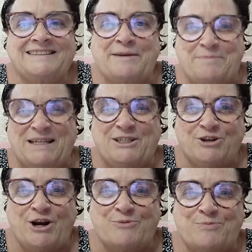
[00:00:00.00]
te
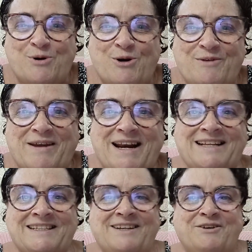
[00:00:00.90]
impresionan un poco de
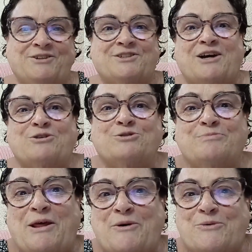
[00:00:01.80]
verlas, ¿eh? Cuando está
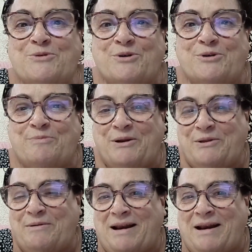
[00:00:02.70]
acostumbrado uno, no, pero de